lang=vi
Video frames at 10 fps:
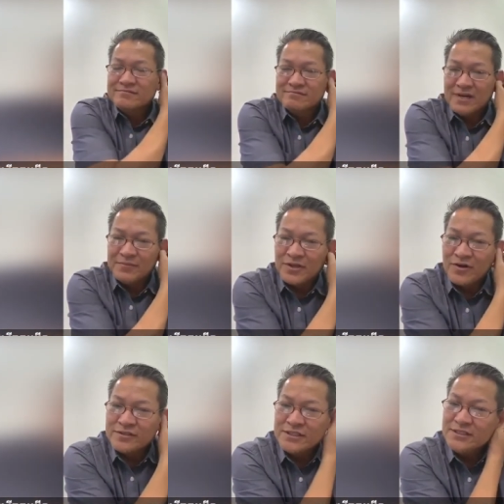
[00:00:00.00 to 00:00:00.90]
bờ bờ
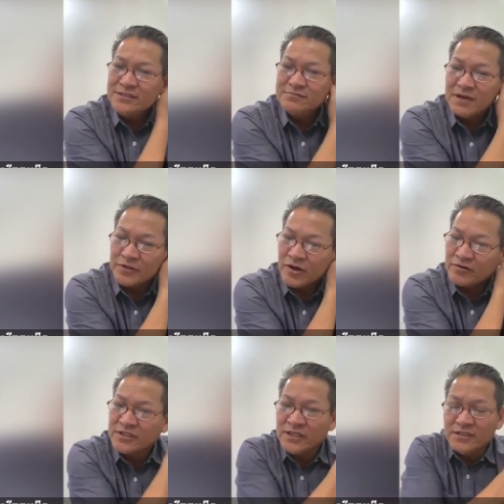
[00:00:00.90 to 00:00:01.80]

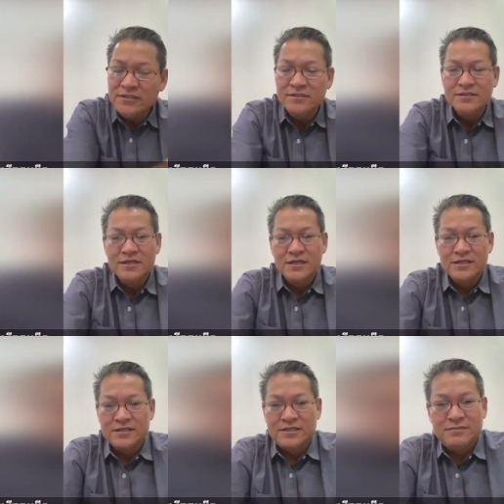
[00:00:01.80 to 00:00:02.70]
thông chứ
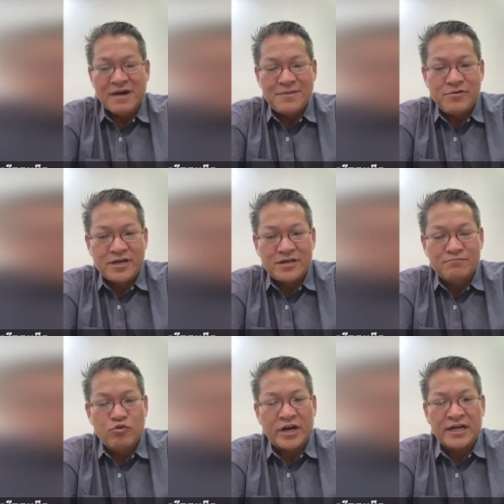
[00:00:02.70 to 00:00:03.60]
cứ bài mòn
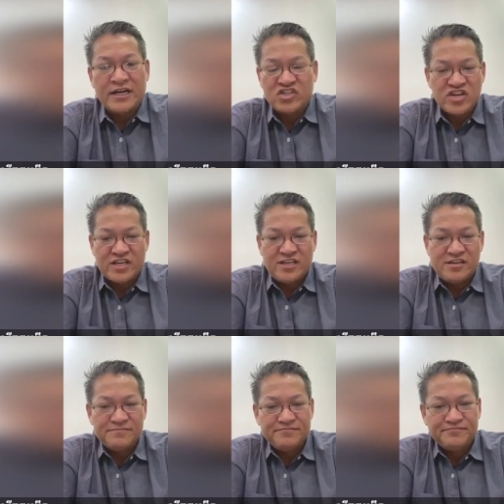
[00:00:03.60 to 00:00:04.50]
nó ngọt ngào nhỉ
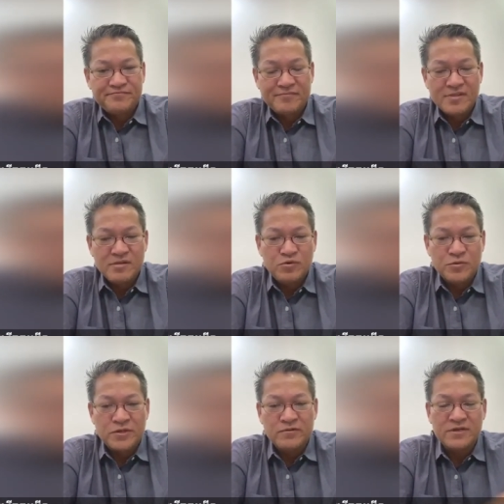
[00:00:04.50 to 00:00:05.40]
bờ
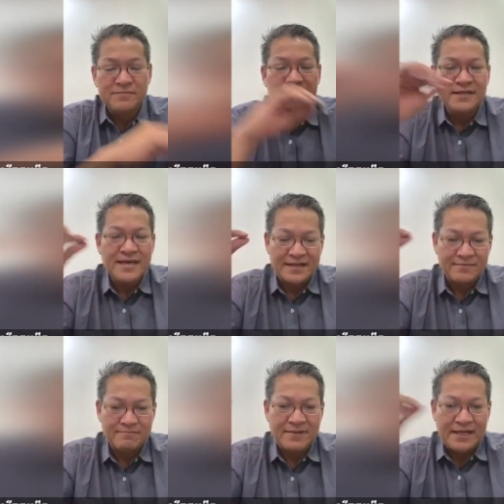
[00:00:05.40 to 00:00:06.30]
bờ thông cần nhìn ăn
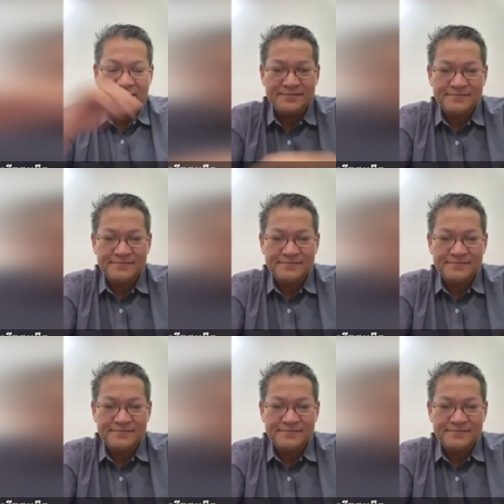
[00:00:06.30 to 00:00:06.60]
cầm bằng